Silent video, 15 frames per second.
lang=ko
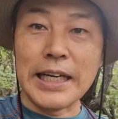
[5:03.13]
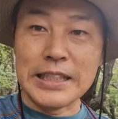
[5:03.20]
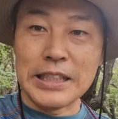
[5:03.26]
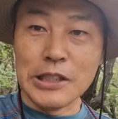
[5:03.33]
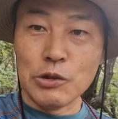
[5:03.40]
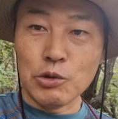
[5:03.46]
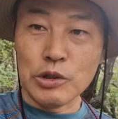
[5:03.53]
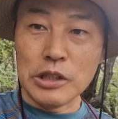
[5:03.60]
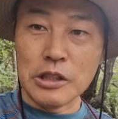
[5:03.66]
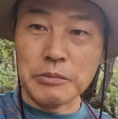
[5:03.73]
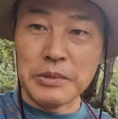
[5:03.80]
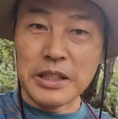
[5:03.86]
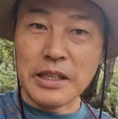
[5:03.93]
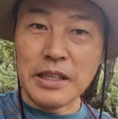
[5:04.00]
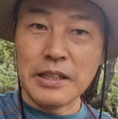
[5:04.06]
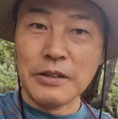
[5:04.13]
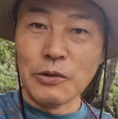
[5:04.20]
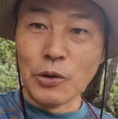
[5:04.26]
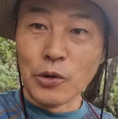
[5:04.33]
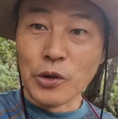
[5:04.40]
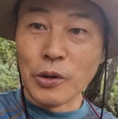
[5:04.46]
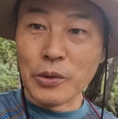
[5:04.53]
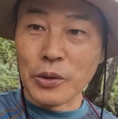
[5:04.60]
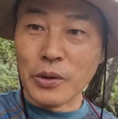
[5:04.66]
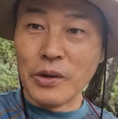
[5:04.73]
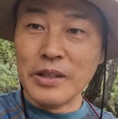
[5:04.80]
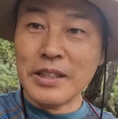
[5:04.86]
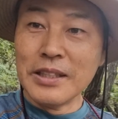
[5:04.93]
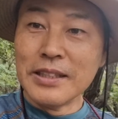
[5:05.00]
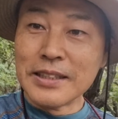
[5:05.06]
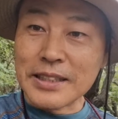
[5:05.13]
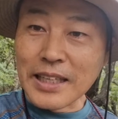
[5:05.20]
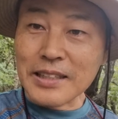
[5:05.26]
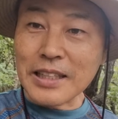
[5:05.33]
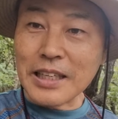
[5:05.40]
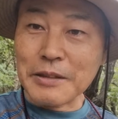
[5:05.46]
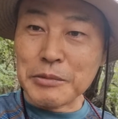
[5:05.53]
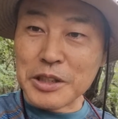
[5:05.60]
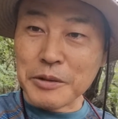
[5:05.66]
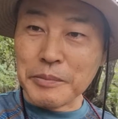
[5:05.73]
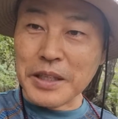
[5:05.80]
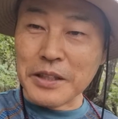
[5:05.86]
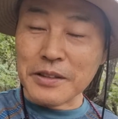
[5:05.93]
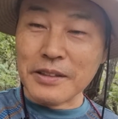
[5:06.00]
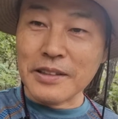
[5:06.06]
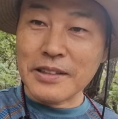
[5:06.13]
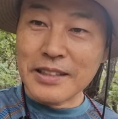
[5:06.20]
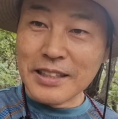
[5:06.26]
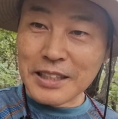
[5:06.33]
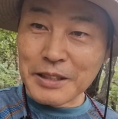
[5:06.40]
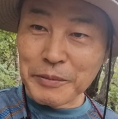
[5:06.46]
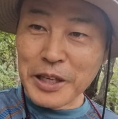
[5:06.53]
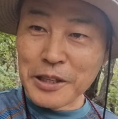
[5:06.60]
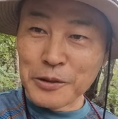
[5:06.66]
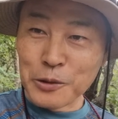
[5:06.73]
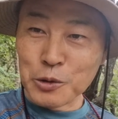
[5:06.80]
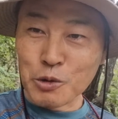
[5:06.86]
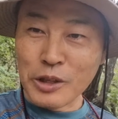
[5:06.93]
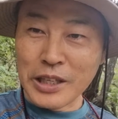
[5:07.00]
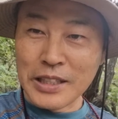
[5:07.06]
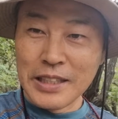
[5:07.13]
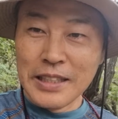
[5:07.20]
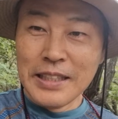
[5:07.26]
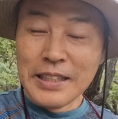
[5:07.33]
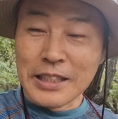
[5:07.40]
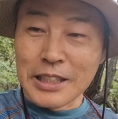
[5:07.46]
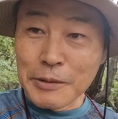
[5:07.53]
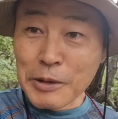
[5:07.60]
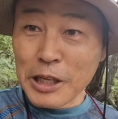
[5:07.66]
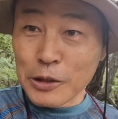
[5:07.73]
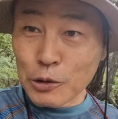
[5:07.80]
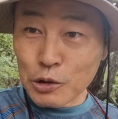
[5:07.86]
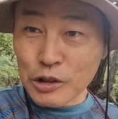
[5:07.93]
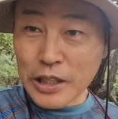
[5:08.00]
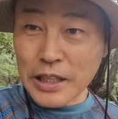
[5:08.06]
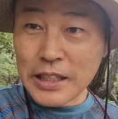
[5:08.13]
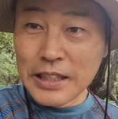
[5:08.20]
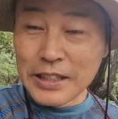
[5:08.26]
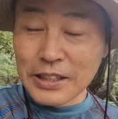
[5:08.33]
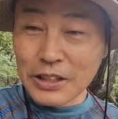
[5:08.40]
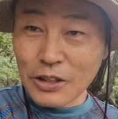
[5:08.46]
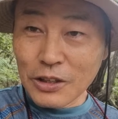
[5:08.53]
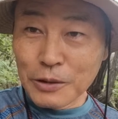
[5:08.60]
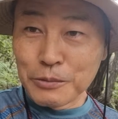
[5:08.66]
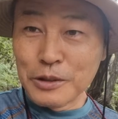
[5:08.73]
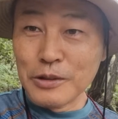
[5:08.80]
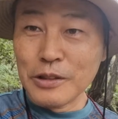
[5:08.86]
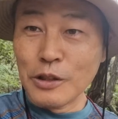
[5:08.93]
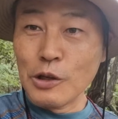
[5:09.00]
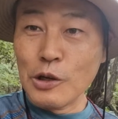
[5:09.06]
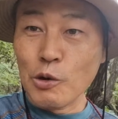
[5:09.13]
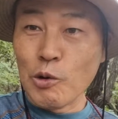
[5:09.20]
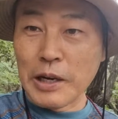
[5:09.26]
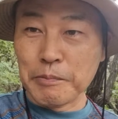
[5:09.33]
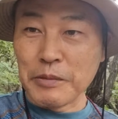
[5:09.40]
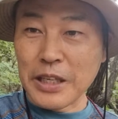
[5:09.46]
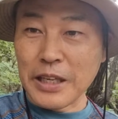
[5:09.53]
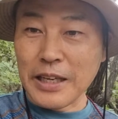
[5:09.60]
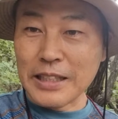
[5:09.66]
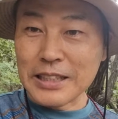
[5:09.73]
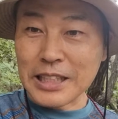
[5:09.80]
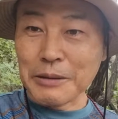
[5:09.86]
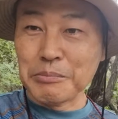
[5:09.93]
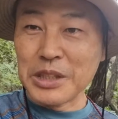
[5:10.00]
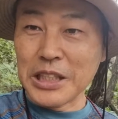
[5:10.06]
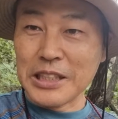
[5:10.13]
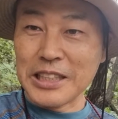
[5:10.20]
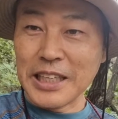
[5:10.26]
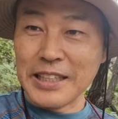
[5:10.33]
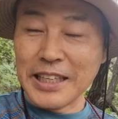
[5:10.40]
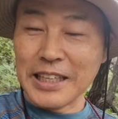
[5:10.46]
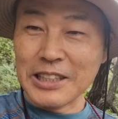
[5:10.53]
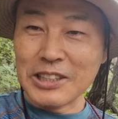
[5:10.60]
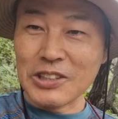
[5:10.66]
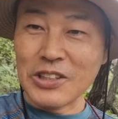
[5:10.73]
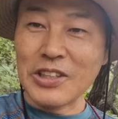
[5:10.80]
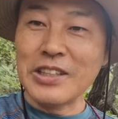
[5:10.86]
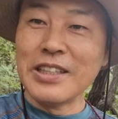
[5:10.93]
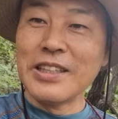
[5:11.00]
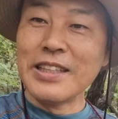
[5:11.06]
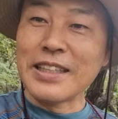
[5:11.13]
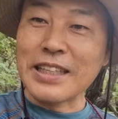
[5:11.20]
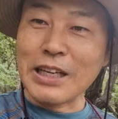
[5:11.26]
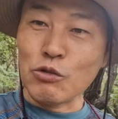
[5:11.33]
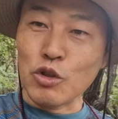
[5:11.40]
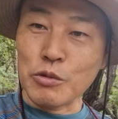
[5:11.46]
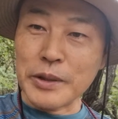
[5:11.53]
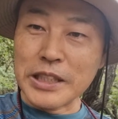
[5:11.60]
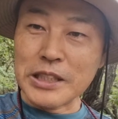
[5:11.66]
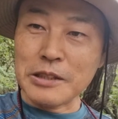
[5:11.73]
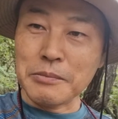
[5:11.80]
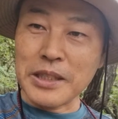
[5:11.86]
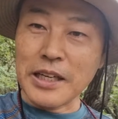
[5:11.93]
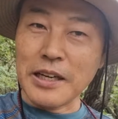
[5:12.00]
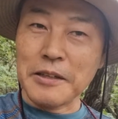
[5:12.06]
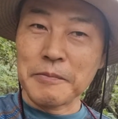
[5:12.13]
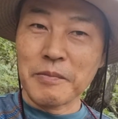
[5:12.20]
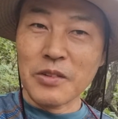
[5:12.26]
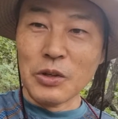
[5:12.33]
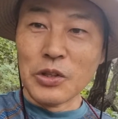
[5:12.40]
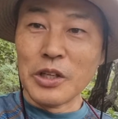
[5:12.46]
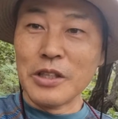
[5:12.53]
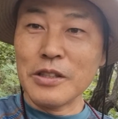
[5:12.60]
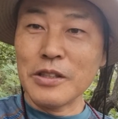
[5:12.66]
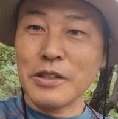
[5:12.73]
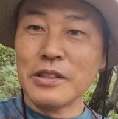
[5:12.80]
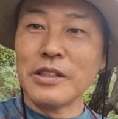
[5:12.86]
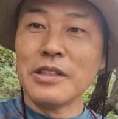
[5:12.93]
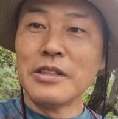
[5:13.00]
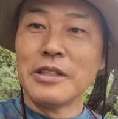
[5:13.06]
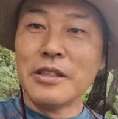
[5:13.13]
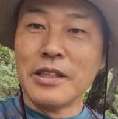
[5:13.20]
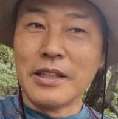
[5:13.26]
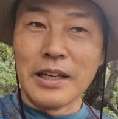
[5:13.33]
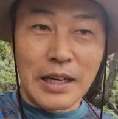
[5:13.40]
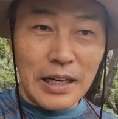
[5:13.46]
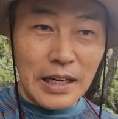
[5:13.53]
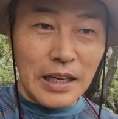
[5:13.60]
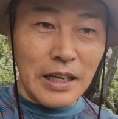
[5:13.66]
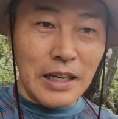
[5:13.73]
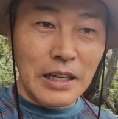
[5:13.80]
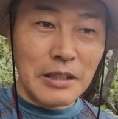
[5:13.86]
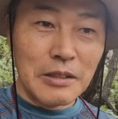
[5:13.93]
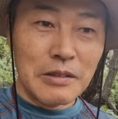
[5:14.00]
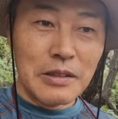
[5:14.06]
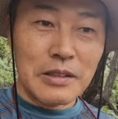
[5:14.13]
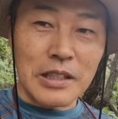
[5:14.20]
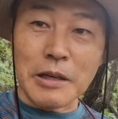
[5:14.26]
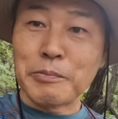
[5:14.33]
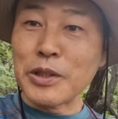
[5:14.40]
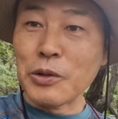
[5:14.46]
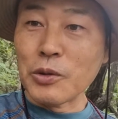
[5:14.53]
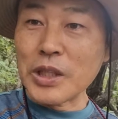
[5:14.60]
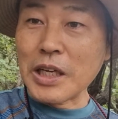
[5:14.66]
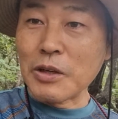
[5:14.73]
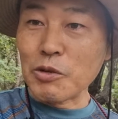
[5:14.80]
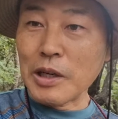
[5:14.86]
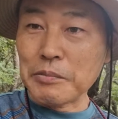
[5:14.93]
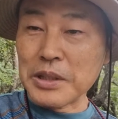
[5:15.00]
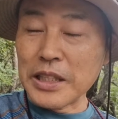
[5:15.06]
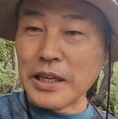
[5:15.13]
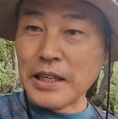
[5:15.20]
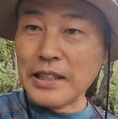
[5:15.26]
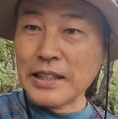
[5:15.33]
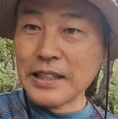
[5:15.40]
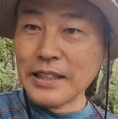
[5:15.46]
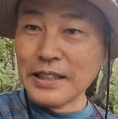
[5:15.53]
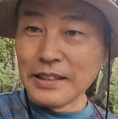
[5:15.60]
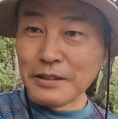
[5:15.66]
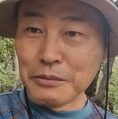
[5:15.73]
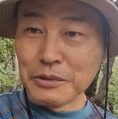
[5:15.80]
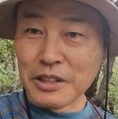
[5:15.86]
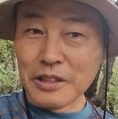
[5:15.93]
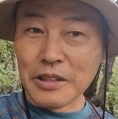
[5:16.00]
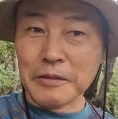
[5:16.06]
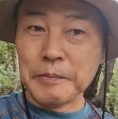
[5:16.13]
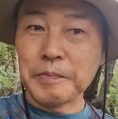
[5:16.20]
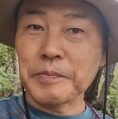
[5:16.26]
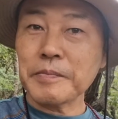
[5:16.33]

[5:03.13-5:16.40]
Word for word: 가실 수 있습니다. 오늘도 생따 비전 메이커 김일 교수와 김일 교수가 여러분들과 함께 잠재의식에 대해서 나누어 봤습니다. 오늘 아, 태풍이 온다고 합니다. 여러분들